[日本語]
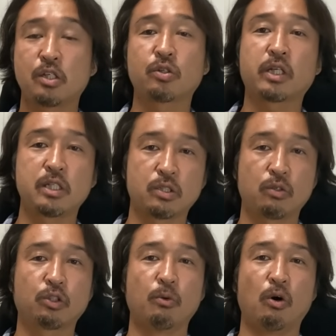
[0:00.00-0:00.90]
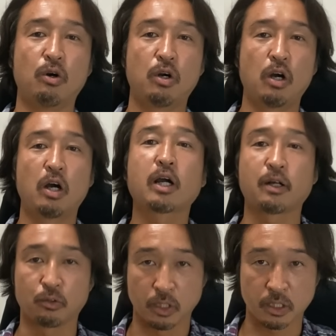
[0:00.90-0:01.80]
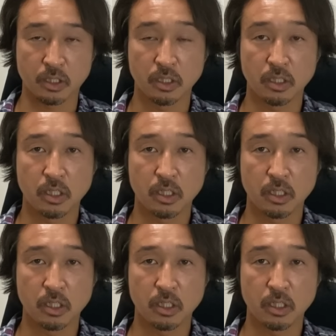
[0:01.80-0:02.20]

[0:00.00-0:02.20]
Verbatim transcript: 出金することも可能です。